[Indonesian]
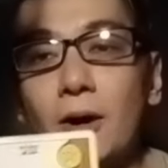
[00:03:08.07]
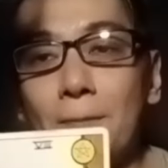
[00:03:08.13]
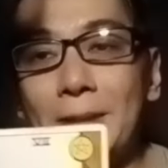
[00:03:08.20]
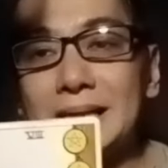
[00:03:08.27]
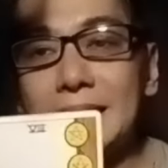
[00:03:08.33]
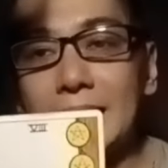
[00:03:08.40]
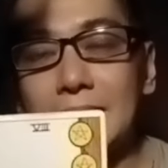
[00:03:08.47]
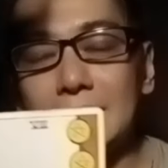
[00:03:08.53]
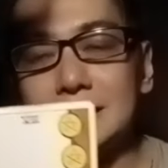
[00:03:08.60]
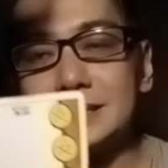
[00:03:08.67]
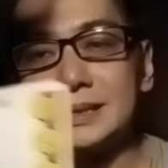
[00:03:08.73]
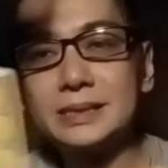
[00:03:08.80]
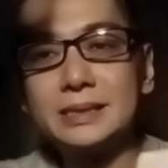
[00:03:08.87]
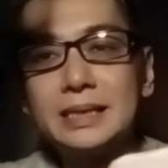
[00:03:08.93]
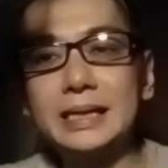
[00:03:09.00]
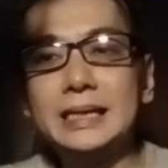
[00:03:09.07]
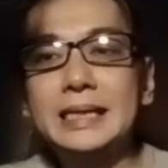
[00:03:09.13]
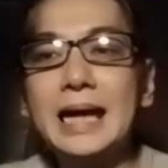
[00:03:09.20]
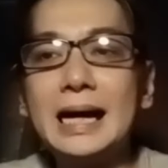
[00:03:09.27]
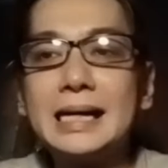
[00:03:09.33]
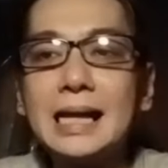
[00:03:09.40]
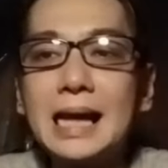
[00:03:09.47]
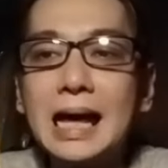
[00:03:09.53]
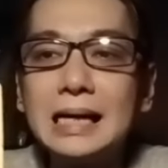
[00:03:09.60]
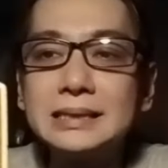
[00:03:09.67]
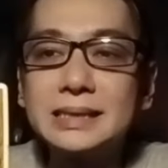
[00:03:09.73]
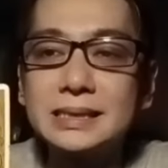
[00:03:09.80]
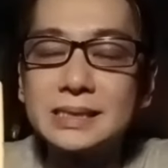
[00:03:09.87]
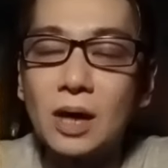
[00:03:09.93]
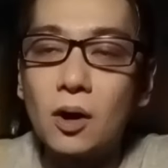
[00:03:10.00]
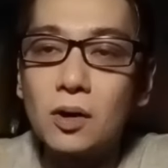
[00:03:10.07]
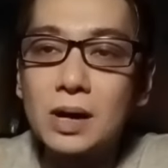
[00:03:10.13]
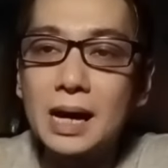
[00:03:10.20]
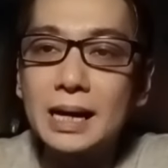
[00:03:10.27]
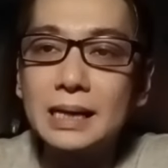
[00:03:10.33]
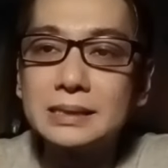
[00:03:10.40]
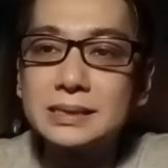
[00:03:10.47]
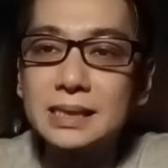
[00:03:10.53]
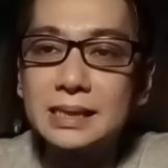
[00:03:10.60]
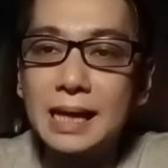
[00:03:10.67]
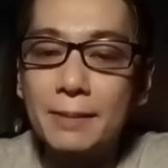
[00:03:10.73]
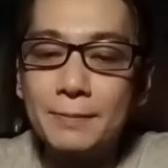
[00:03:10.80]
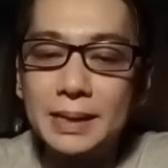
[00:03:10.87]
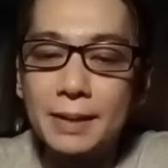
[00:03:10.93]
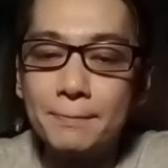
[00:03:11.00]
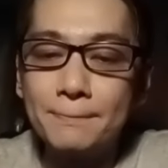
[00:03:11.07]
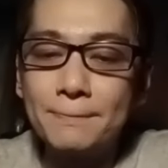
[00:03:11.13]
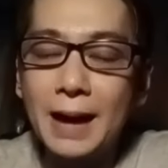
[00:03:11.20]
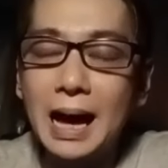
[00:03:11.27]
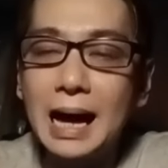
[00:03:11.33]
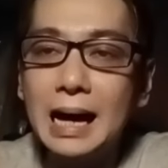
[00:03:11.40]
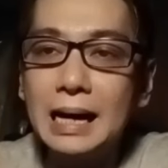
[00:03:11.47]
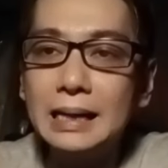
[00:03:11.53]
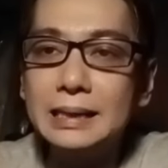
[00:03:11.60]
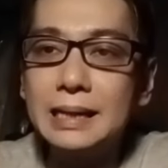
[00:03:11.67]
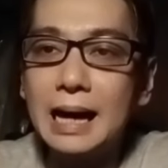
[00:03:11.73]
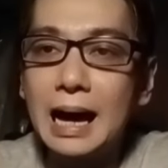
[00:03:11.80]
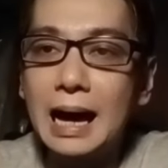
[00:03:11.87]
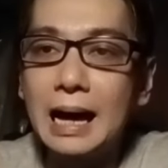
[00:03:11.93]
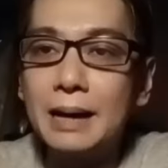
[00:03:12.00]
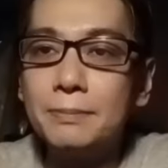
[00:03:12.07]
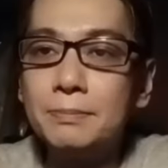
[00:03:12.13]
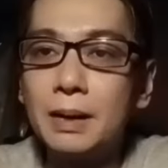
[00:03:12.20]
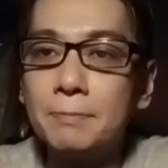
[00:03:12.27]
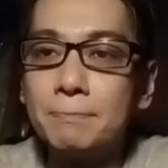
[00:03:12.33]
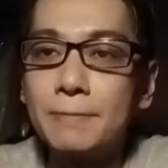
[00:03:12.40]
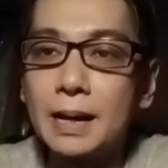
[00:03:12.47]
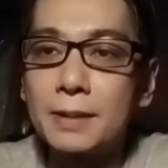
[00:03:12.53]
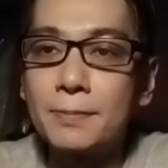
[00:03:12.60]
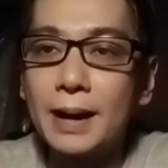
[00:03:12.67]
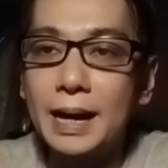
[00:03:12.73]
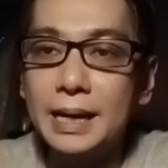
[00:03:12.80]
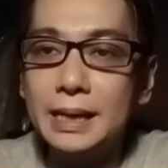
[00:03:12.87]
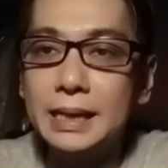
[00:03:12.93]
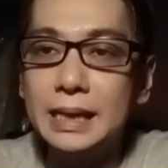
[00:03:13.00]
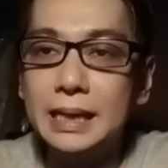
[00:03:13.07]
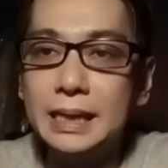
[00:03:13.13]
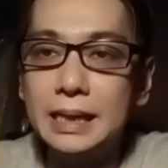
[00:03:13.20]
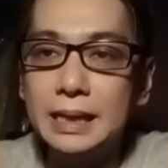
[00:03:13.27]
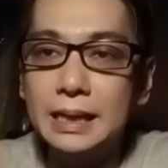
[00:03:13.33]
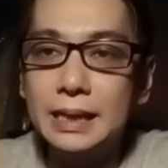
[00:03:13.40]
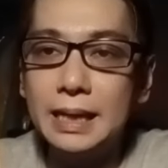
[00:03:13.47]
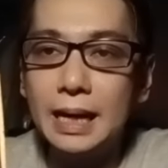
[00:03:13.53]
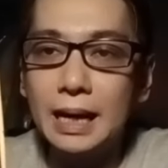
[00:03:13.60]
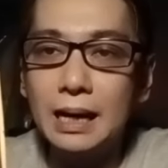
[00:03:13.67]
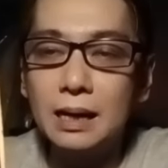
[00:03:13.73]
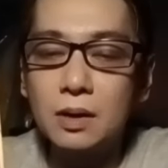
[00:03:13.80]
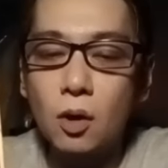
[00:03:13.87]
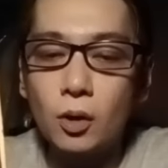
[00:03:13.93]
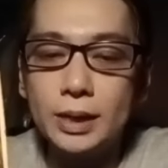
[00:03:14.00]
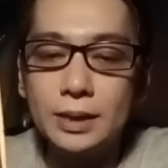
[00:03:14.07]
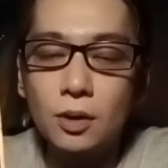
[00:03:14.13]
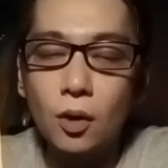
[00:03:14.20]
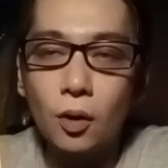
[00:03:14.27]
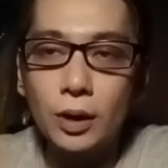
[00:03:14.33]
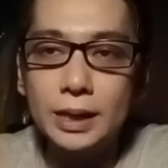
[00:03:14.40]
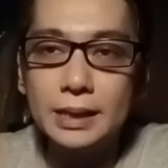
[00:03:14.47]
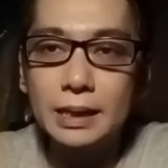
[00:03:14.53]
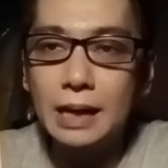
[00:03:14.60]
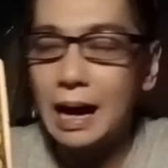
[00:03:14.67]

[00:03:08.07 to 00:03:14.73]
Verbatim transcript: of Pentacles ini adalah seseorang yang sedang menempa dan memperbaiki ya koin-koin